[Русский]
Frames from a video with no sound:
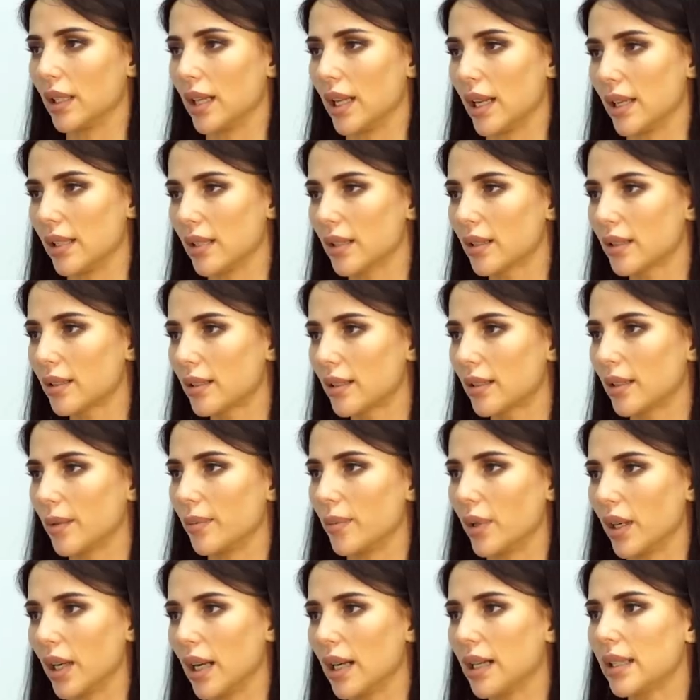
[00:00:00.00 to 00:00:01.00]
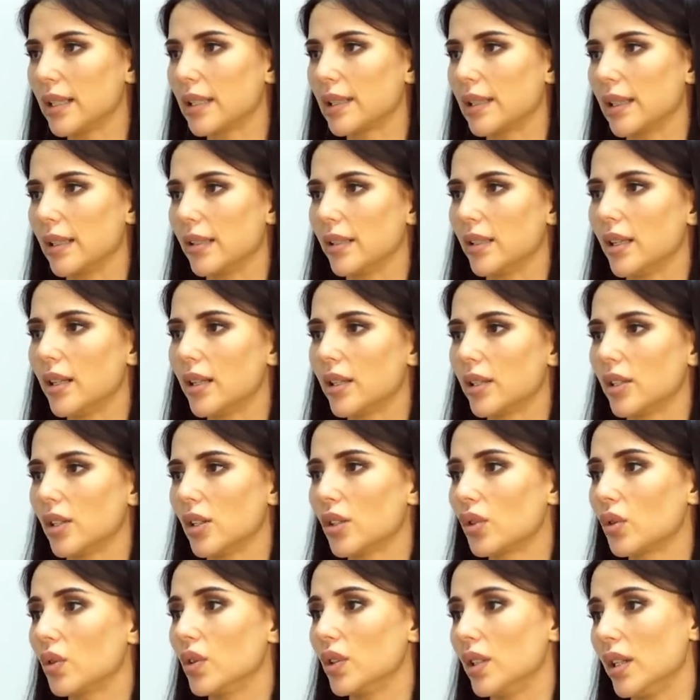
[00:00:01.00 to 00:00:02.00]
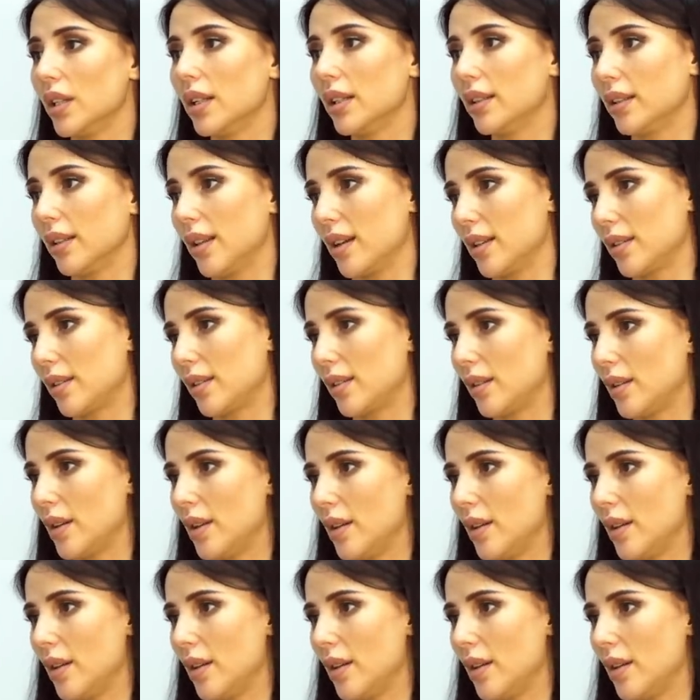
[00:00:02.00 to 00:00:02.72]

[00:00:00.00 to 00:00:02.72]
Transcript: тренеры собирались, садились и судили нас.